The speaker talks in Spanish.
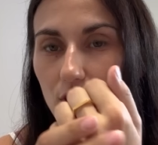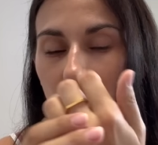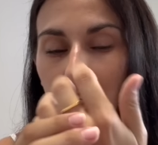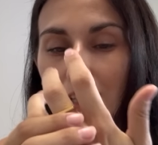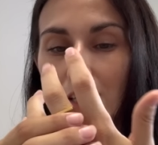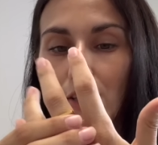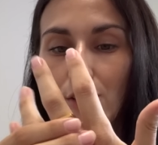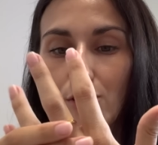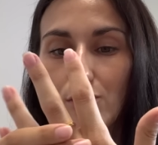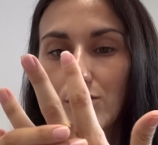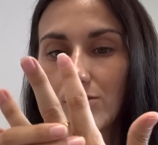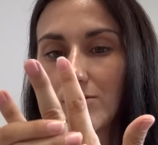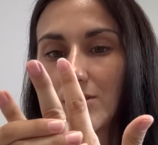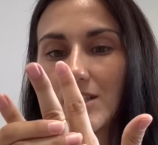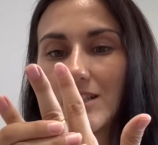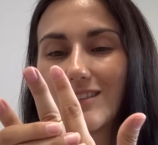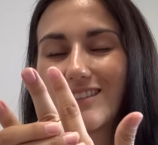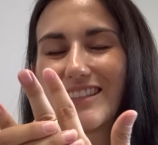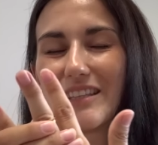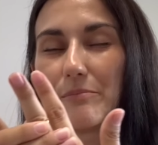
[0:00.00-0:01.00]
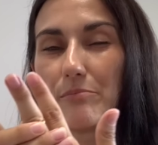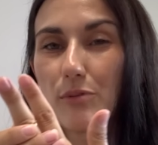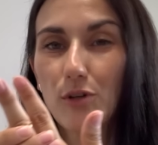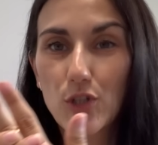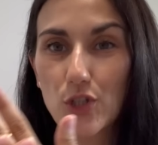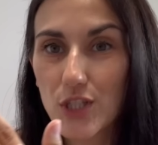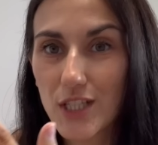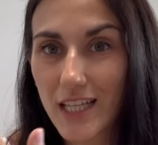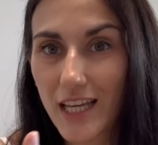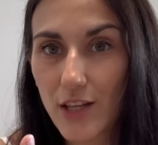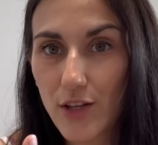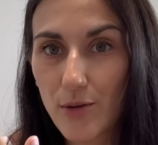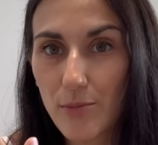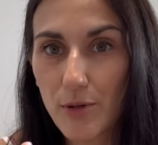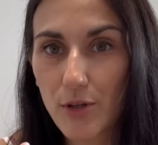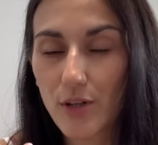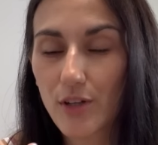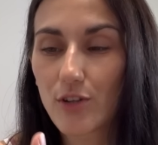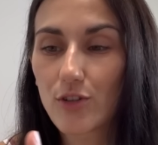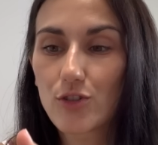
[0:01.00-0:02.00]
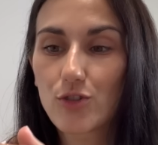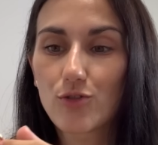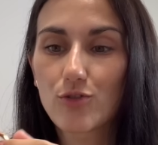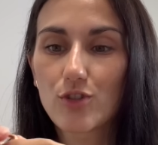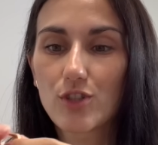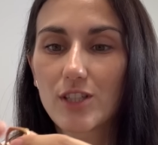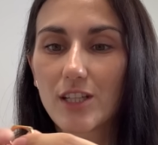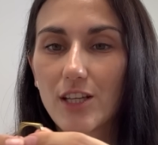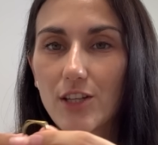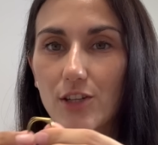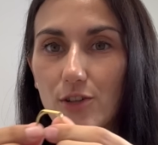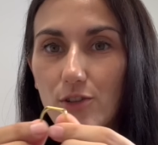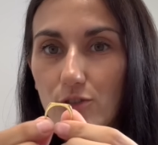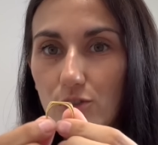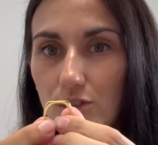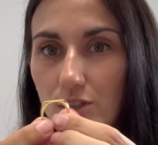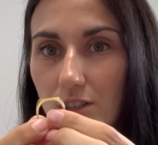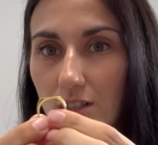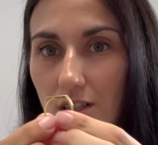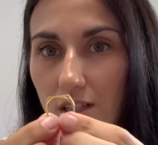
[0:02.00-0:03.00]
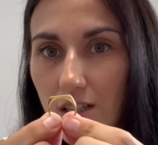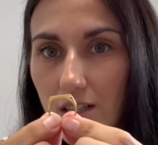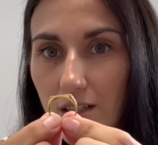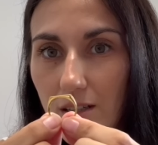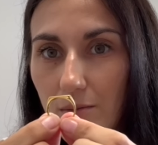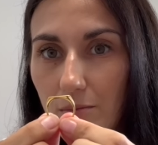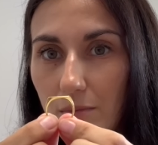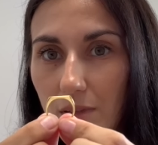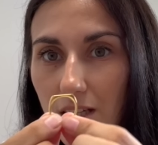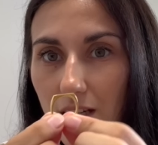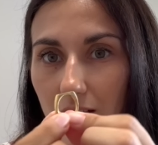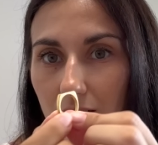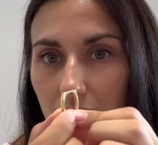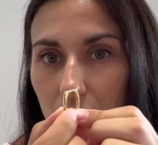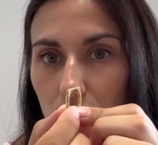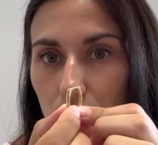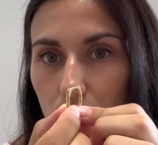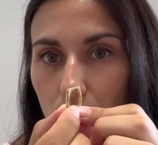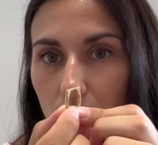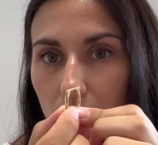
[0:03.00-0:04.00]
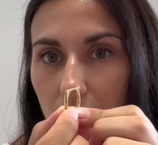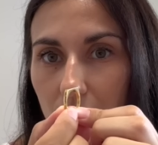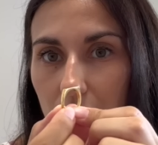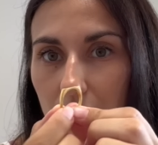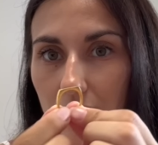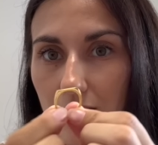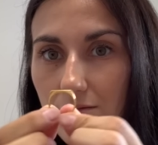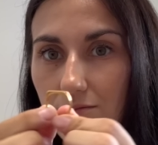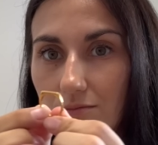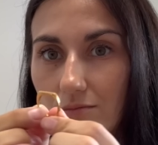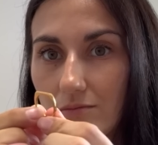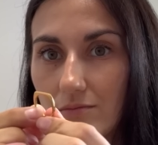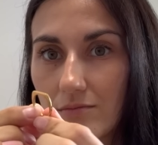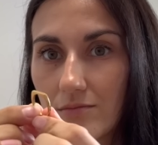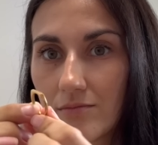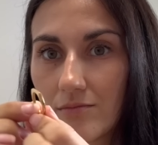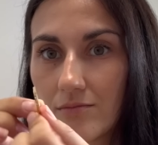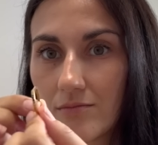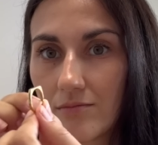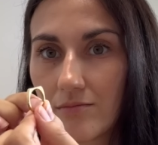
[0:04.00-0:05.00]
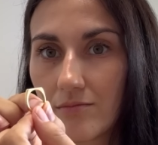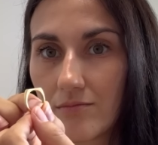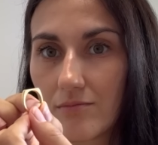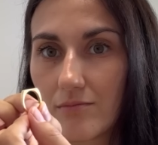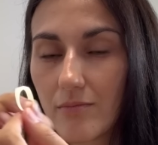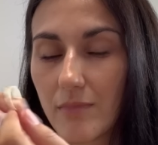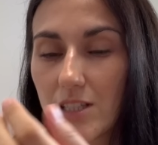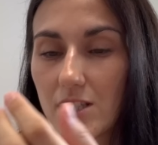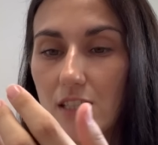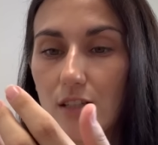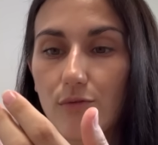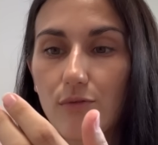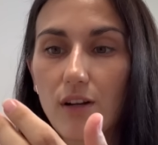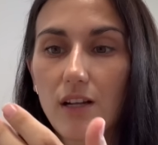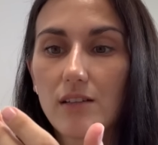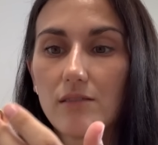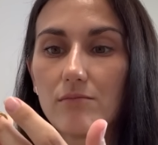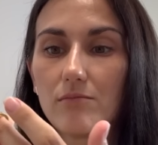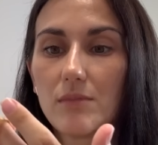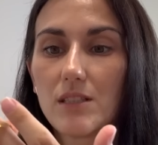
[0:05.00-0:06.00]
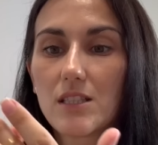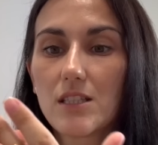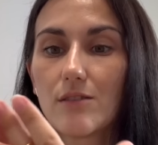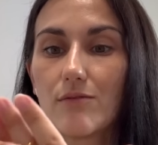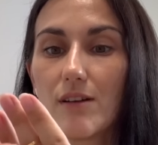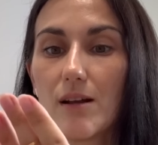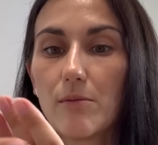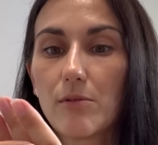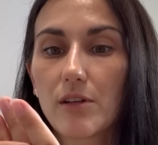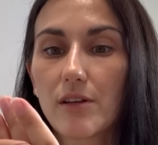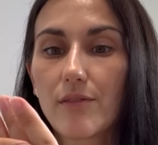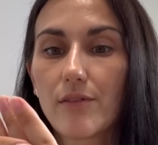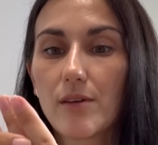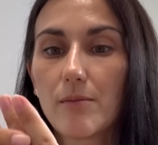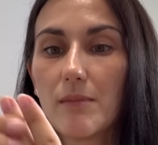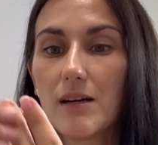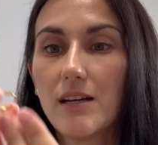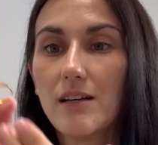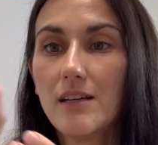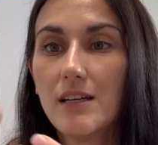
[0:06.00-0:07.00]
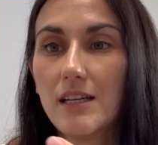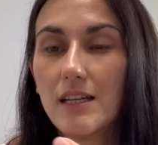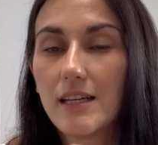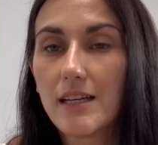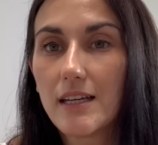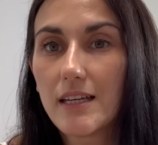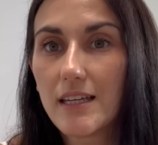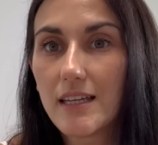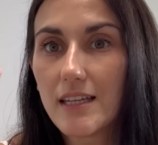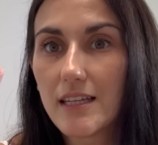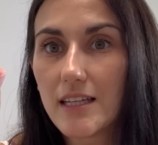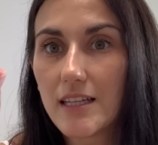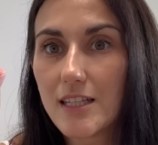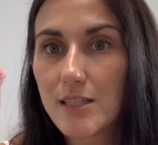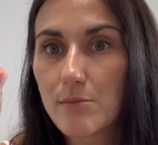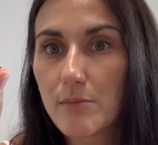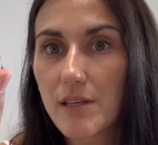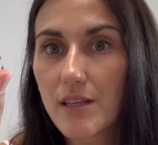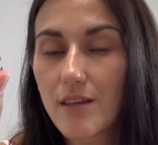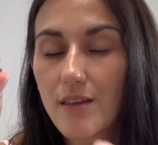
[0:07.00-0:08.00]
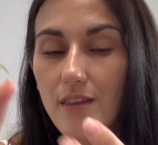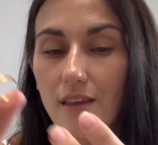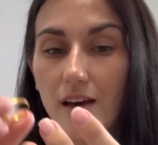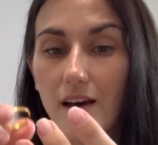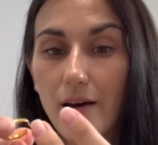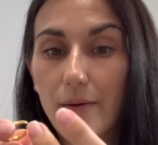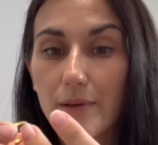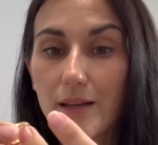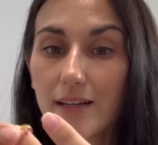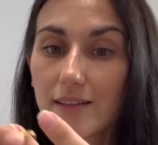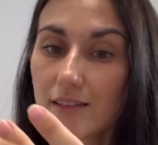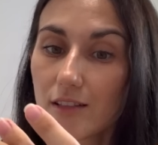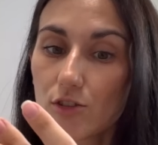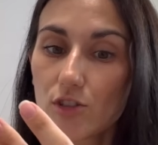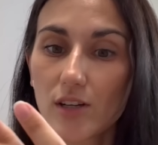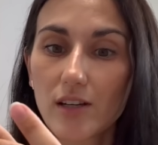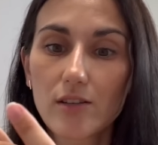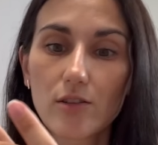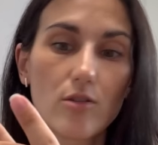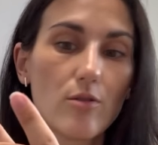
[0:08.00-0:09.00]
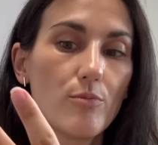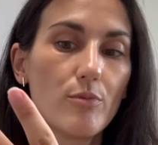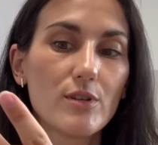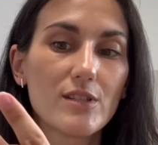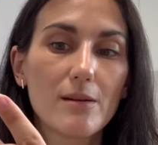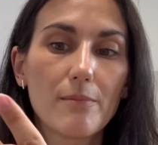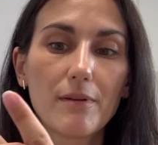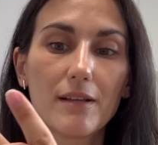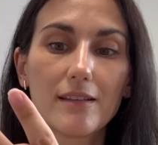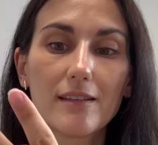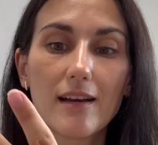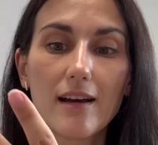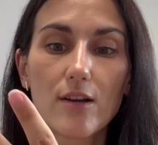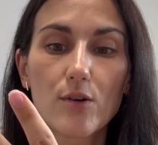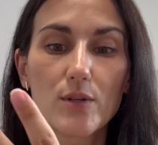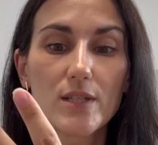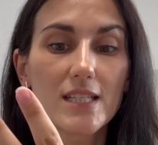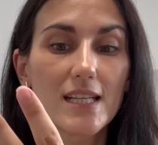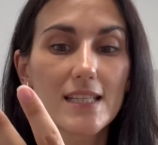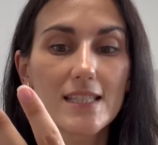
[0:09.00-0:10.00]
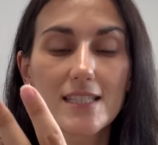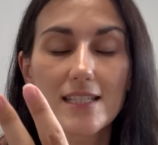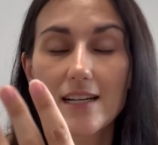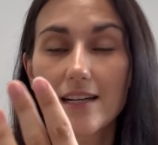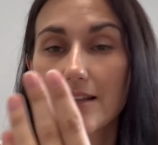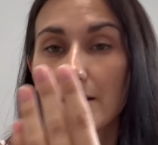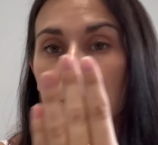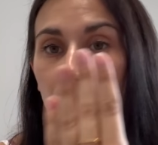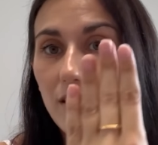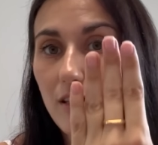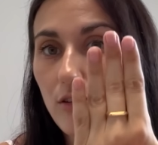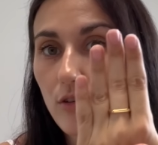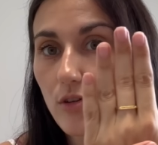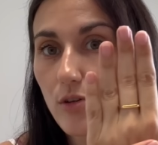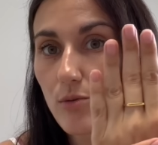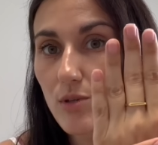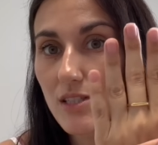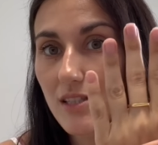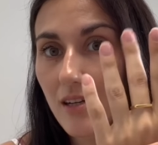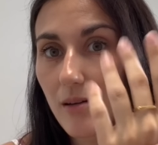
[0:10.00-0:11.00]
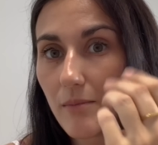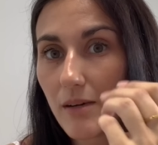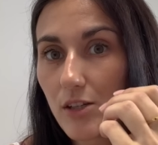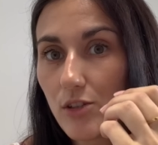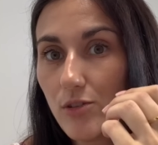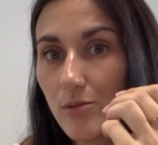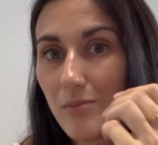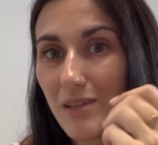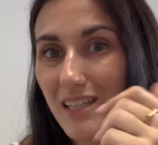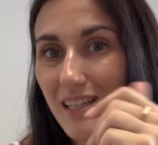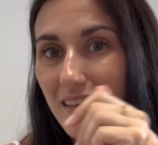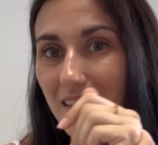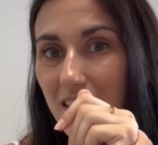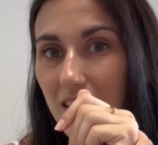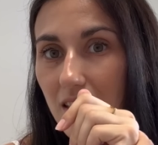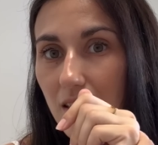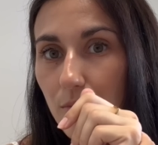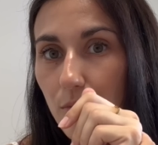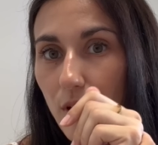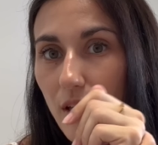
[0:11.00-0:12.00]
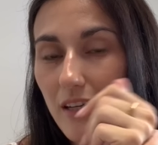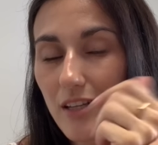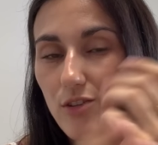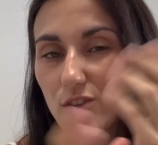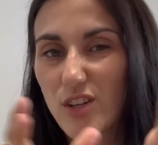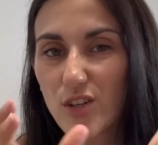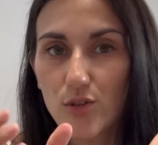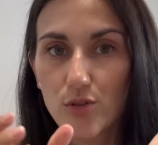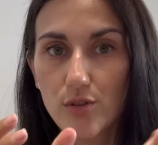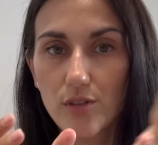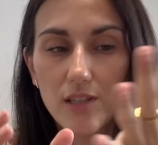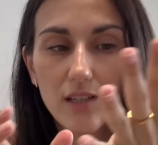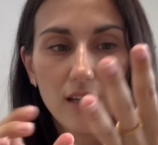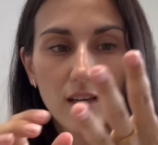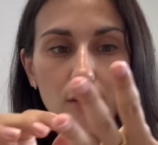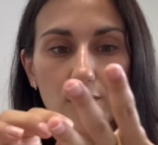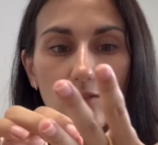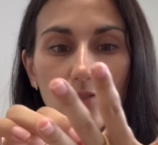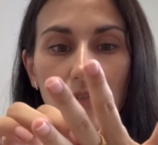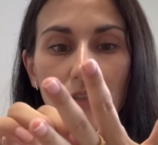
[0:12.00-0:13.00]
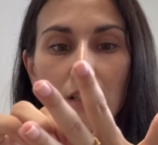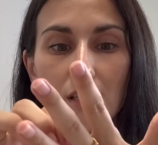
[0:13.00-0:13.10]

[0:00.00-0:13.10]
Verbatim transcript: anillos, eh, tipo sello, pero que no son sellos. Mirad qué chulo es. Me chifla, me chifla porque encima eh, es medida abierta, o sea que te lo puedes apretar o ensanchar dependiendo de vuestra mano. Me encanta ese tipo de anillo que no es cerrado.